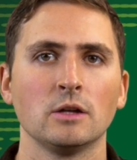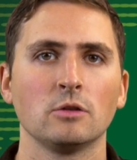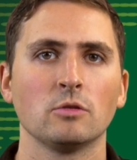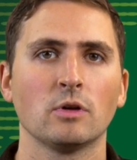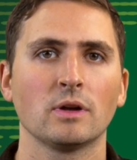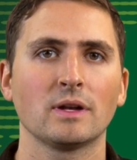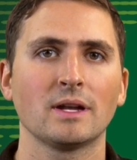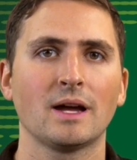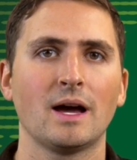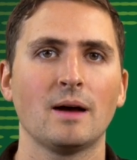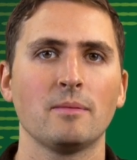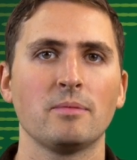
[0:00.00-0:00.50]

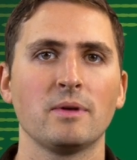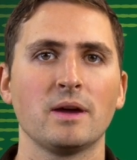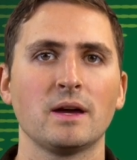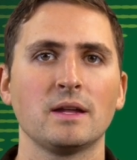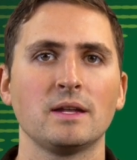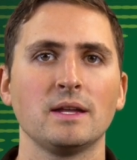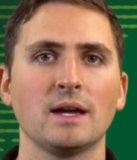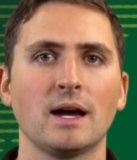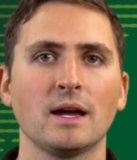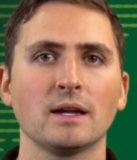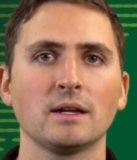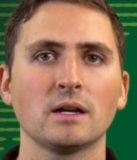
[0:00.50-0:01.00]
Dort habe er
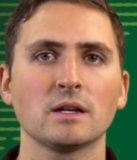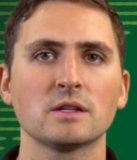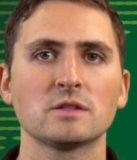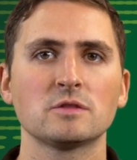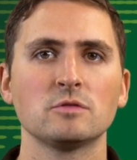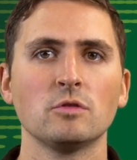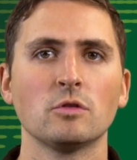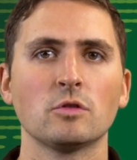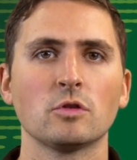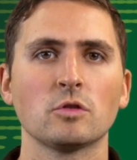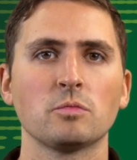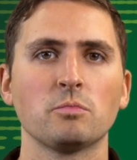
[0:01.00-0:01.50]
die
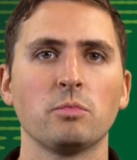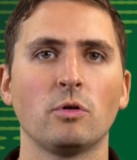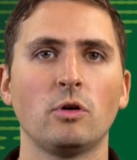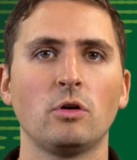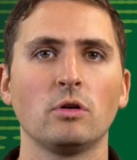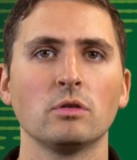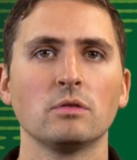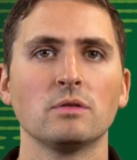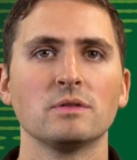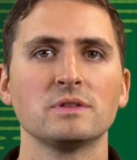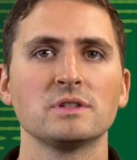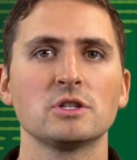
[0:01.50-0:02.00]
Eingangstür
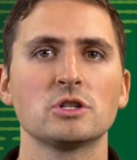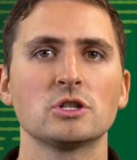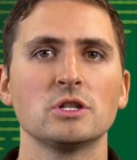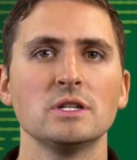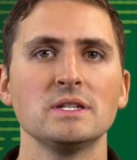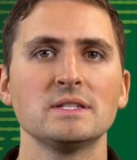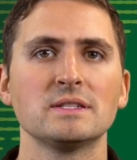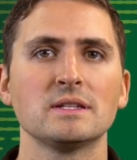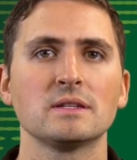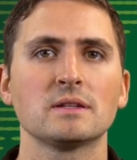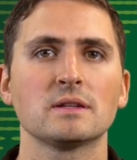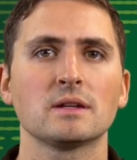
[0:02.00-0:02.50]
durchbrochen und sich
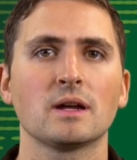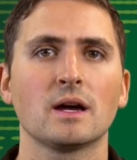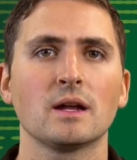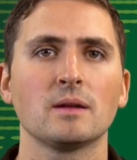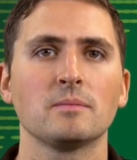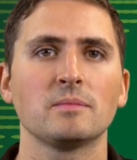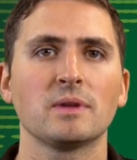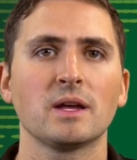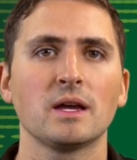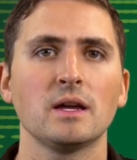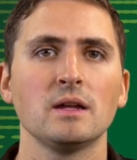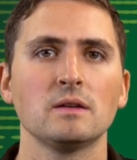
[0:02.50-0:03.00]
schließlich in
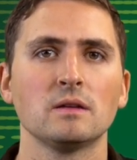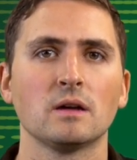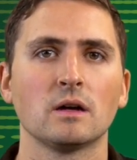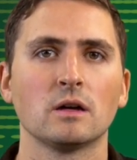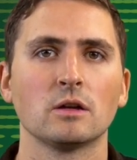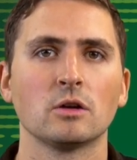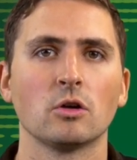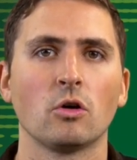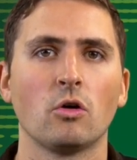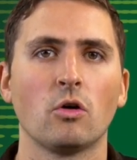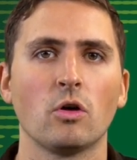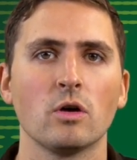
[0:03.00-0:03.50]
einem der
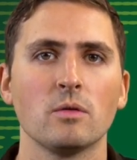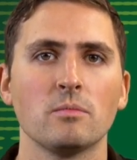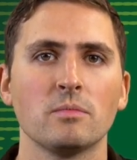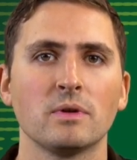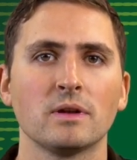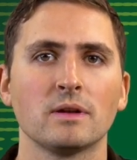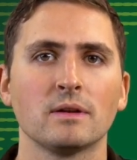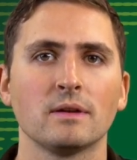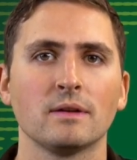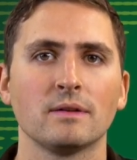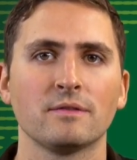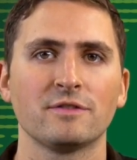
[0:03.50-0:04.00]
hinteren
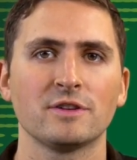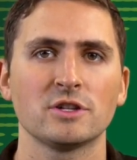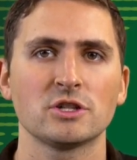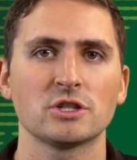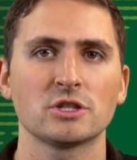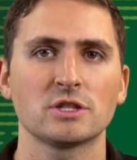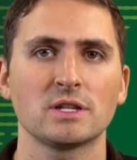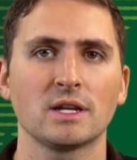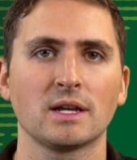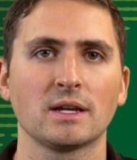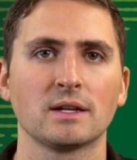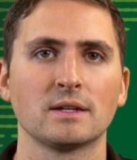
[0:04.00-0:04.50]
Räume
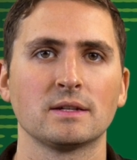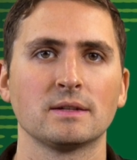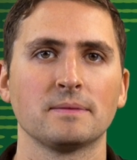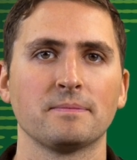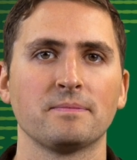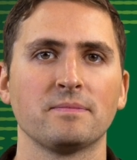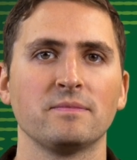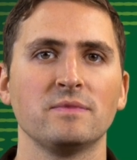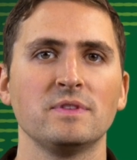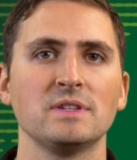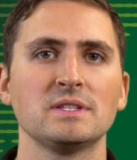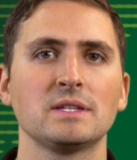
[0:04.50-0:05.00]
versteckt.
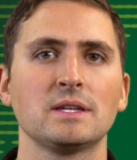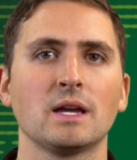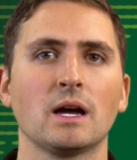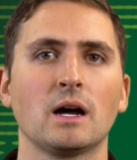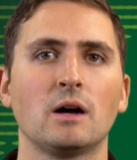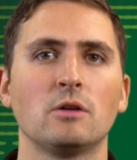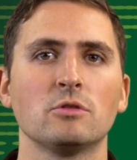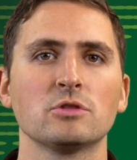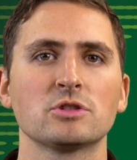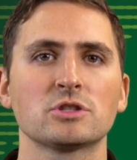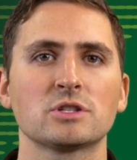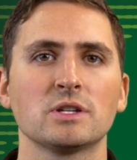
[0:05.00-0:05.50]
Wie sich
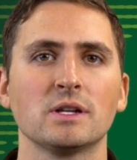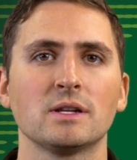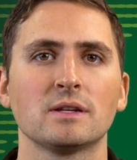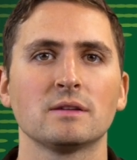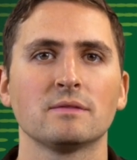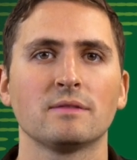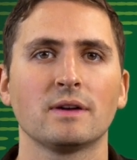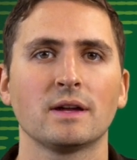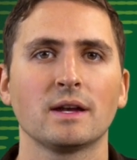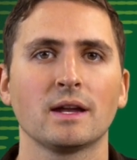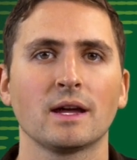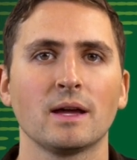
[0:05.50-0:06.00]

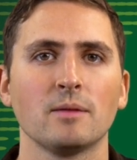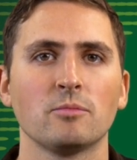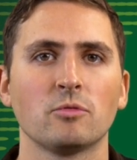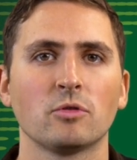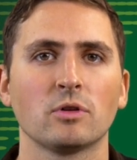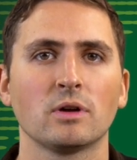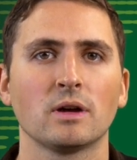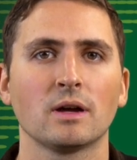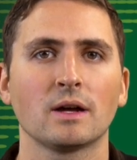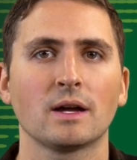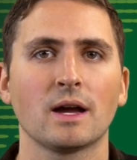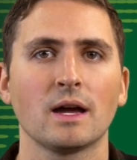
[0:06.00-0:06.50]
herausstellte, war der
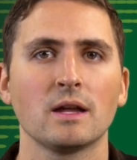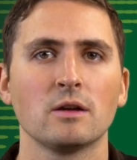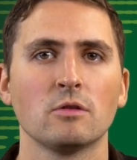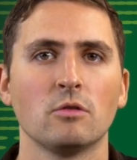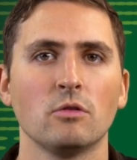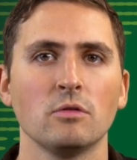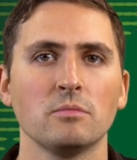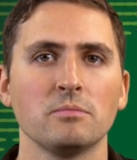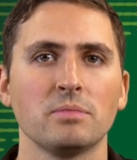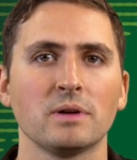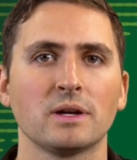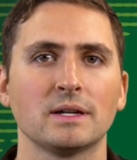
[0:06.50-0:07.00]
Rehbock kein
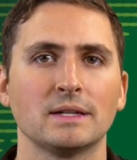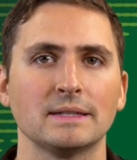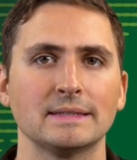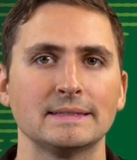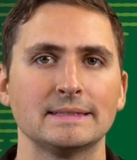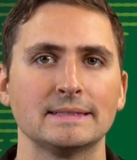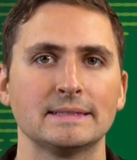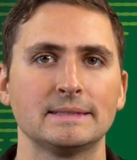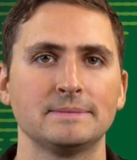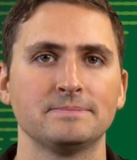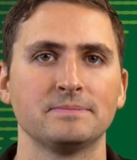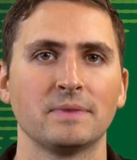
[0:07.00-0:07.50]

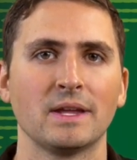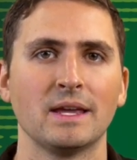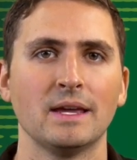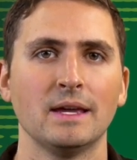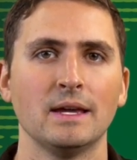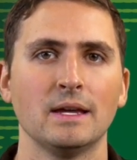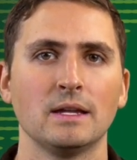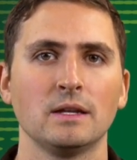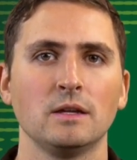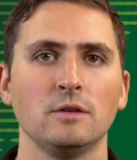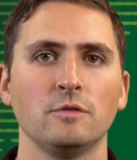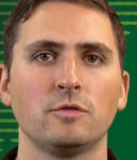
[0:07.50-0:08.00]
Unbekannter.
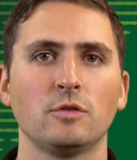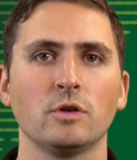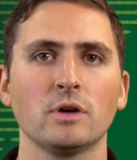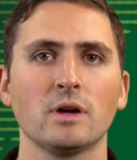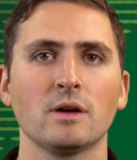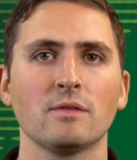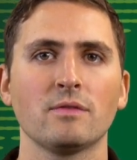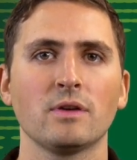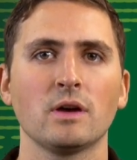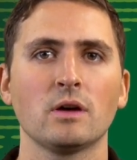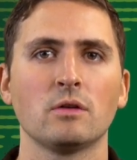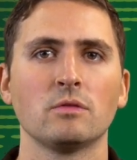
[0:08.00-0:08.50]
Die
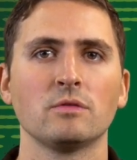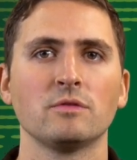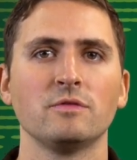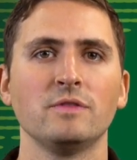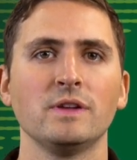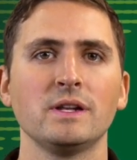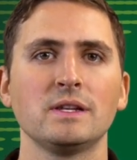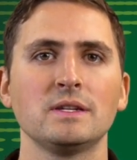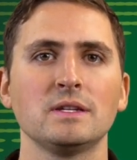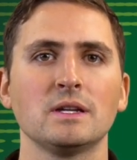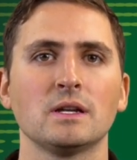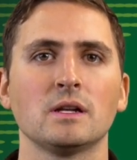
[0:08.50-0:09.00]
Feuerwehr und
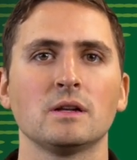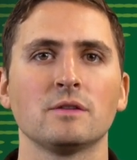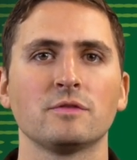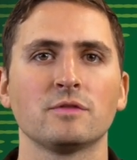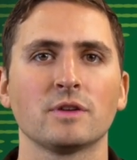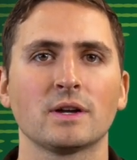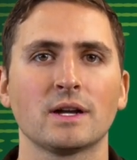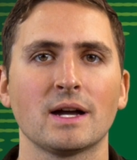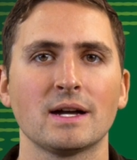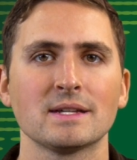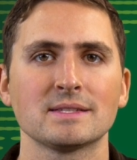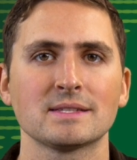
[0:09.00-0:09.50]

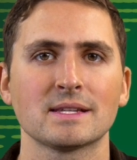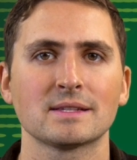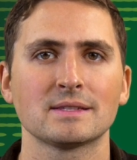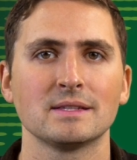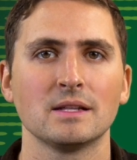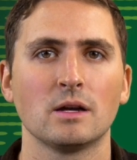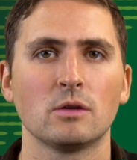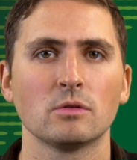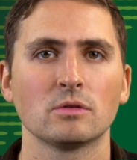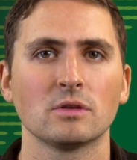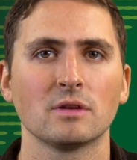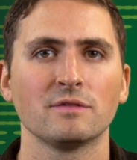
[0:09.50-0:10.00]
Wildtierhilfe
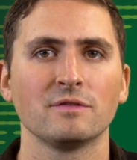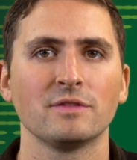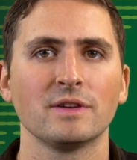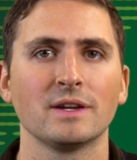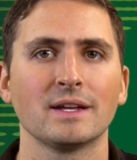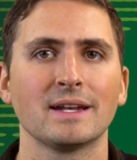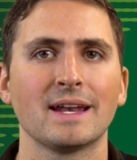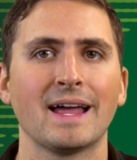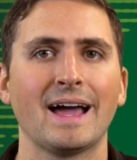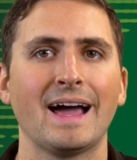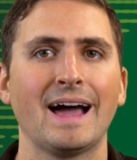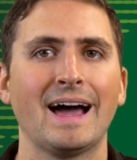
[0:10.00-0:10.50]
Kaiserslautern
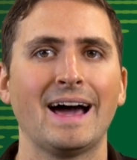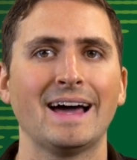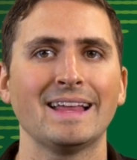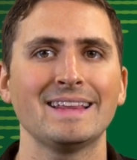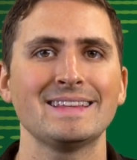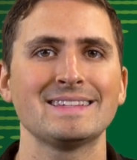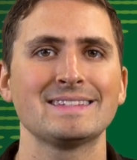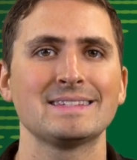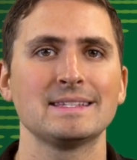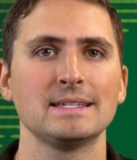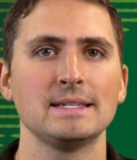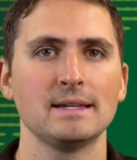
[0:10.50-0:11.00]
fingen
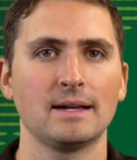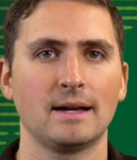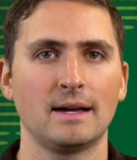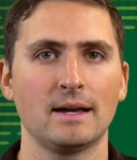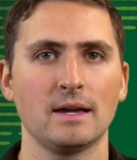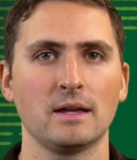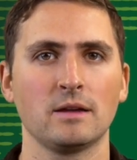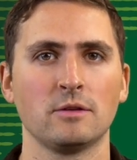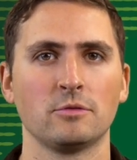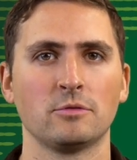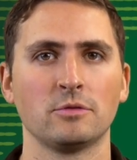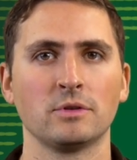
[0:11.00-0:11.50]
Hansi
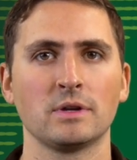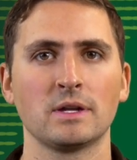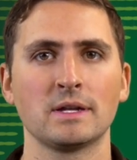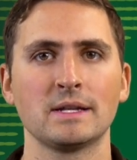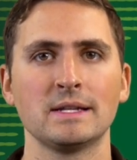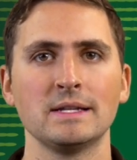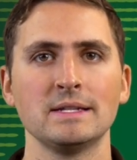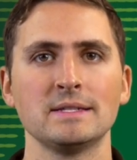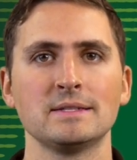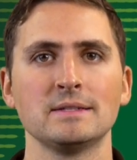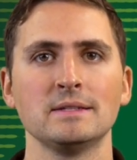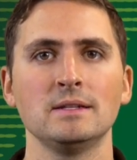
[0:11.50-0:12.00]
ein und
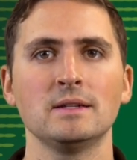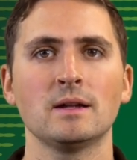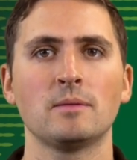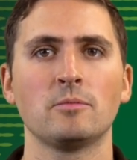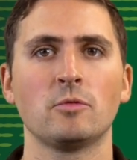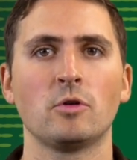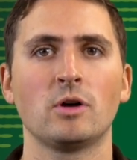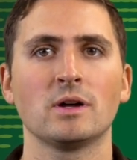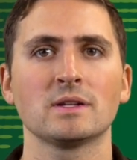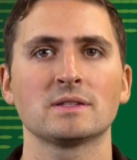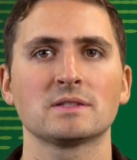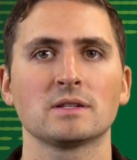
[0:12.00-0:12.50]
entließen ihn
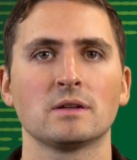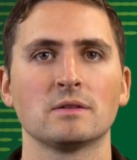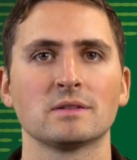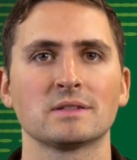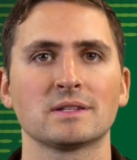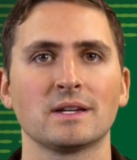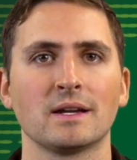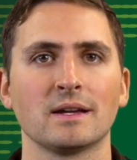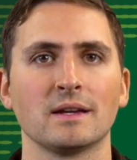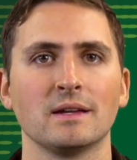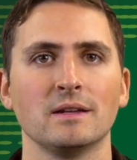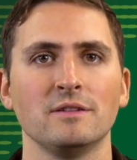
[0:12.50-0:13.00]
am
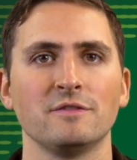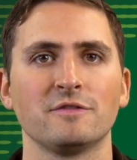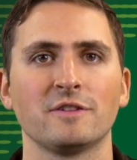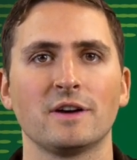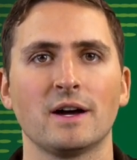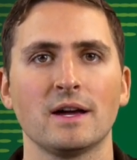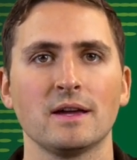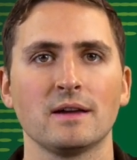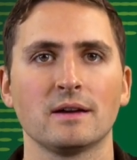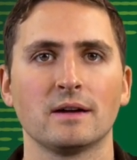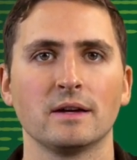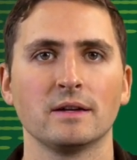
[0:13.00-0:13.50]
Ortsausgang in die
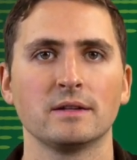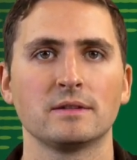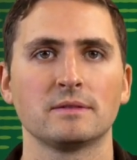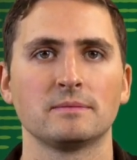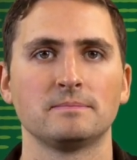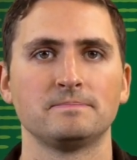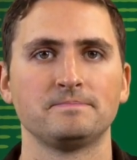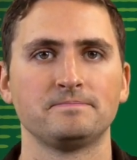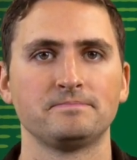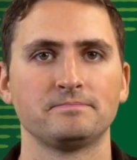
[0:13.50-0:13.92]
Freiheit.